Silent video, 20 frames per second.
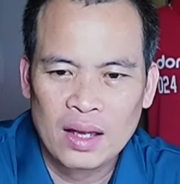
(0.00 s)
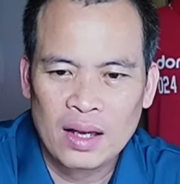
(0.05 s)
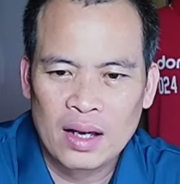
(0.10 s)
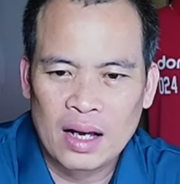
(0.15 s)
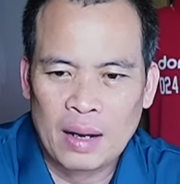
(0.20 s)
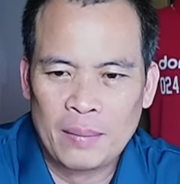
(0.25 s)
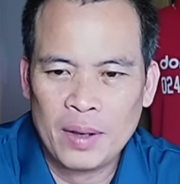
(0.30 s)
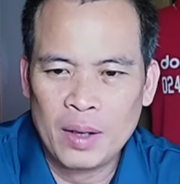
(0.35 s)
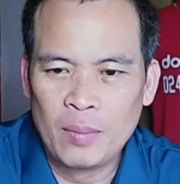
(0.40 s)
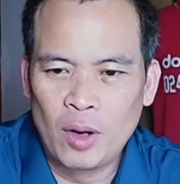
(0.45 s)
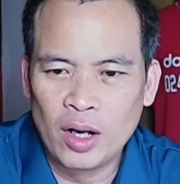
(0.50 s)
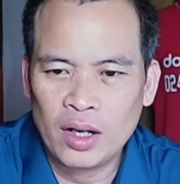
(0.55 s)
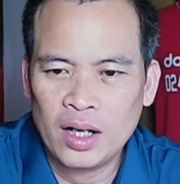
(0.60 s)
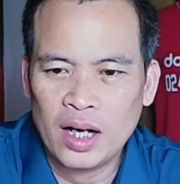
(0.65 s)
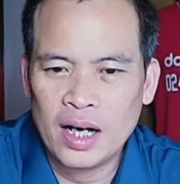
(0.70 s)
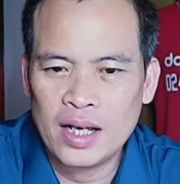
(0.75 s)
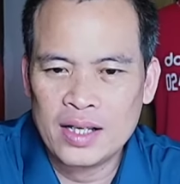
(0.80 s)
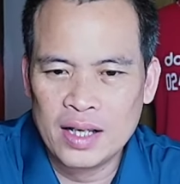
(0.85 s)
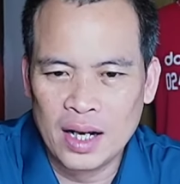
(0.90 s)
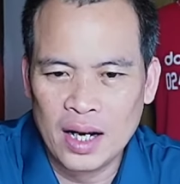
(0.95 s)
Cảm ơn mọi
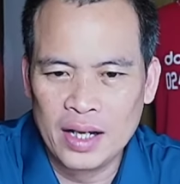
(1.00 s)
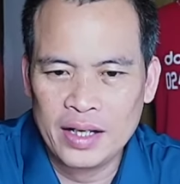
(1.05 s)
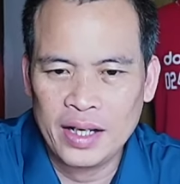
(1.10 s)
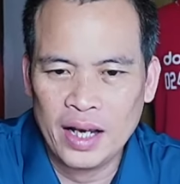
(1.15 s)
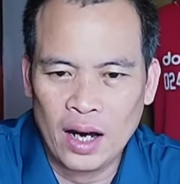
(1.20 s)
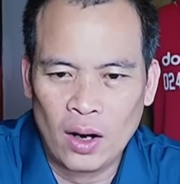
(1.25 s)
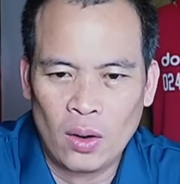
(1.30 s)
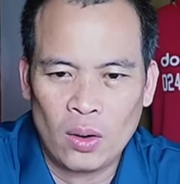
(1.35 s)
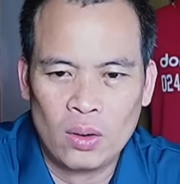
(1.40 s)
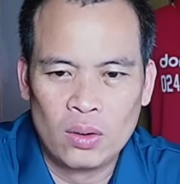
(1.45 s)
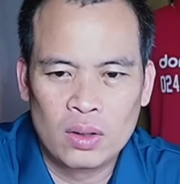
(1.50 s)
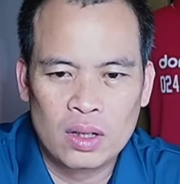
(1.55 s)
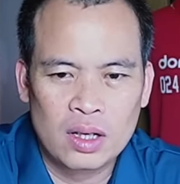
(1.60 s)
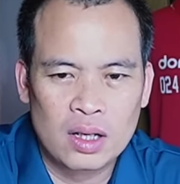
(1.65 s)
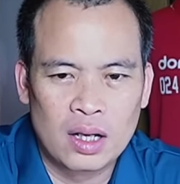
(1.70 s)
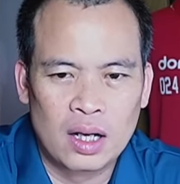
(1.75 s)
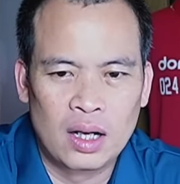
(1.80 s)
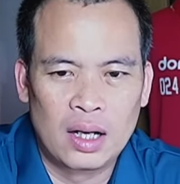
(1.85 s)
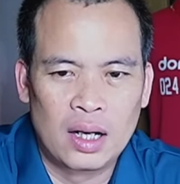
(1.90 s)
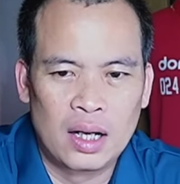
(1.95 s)
người rất là nhiều.
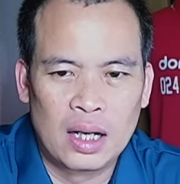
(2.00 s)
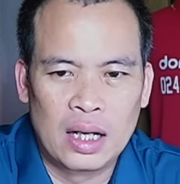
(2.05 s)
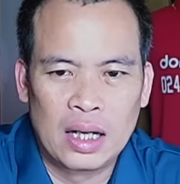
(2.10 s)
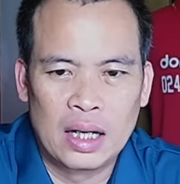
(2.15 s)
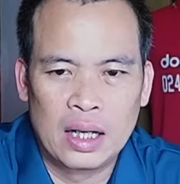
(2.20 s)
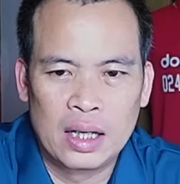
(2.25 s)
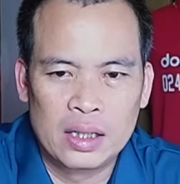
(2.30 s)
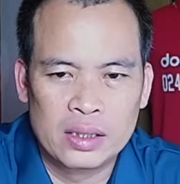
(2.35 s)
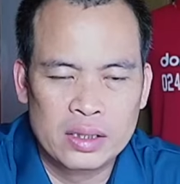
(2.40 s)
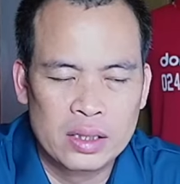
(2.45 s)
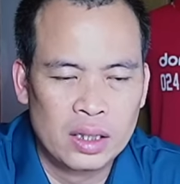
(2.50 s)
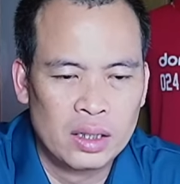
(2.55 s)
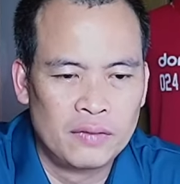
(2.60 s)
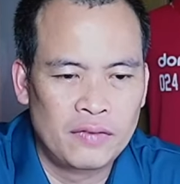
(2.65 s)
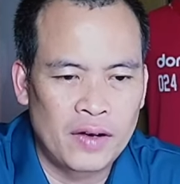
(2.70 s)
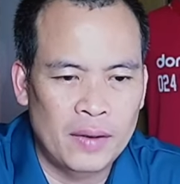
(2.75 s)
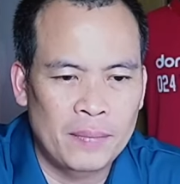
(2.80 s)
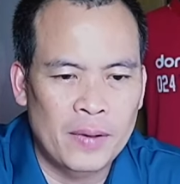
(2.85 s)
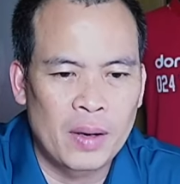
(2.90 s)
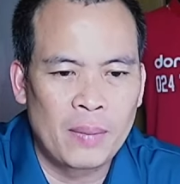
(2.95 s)
À, xin
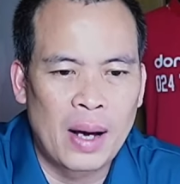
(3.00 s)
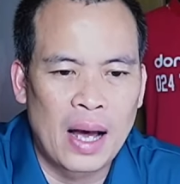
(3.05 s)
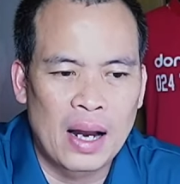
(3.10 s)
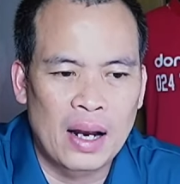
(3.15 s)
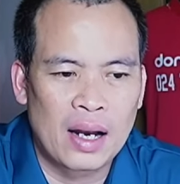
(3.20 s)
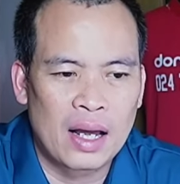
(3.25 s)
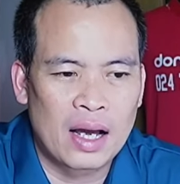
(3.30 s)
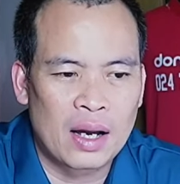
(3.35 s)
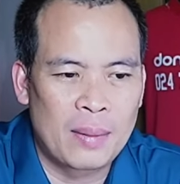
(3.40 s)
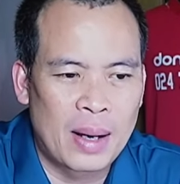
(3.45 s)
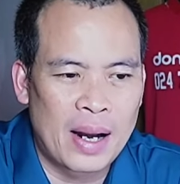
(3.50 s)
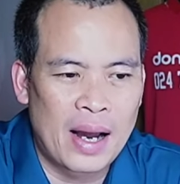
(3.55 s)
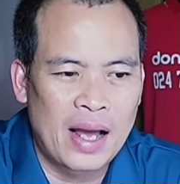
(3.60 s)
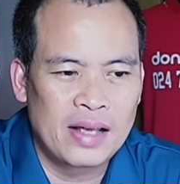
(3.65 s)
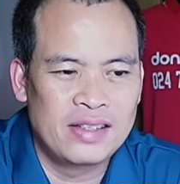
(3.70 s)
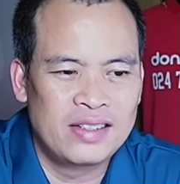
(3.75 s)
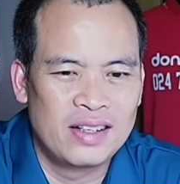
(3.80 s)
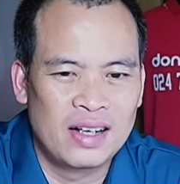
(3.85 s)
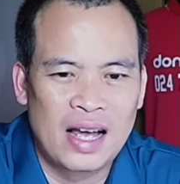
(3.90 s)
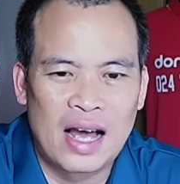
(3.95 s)
phép các bạn là các bạn ai
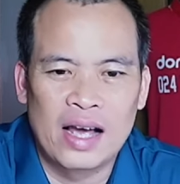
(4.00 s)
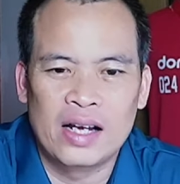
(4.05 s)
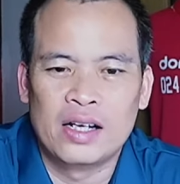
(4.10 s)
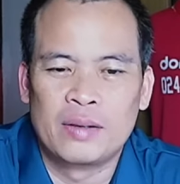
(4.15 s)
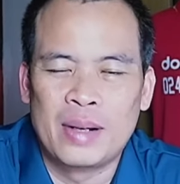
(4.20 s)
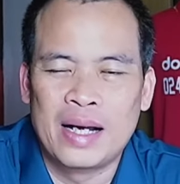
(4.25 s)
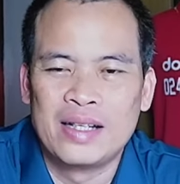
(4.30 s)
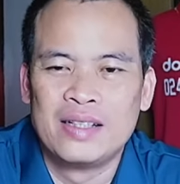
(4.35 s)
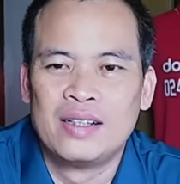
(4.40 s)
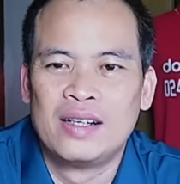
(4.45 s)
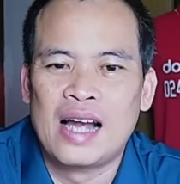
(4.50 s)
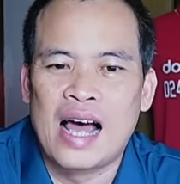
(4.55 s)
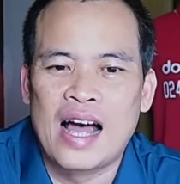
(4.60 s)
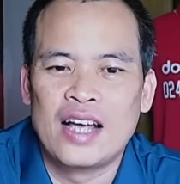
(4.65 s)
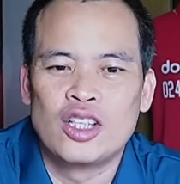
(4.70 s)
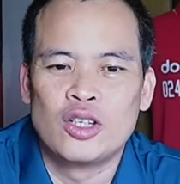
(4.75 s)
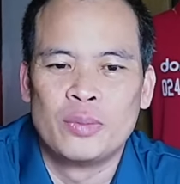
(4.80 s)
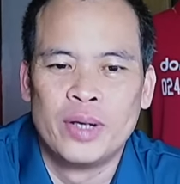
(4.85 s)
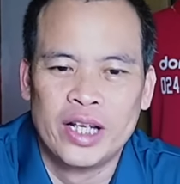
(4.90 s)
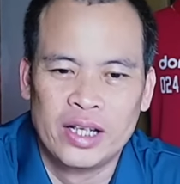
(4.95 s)
chưa like thì các bạn nhớ like
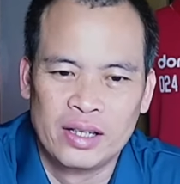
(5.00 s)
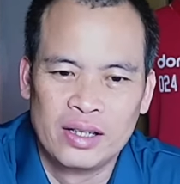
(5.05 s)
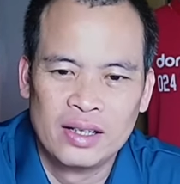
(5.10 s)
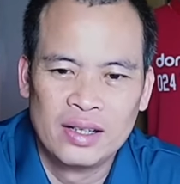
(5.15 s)
cho mình.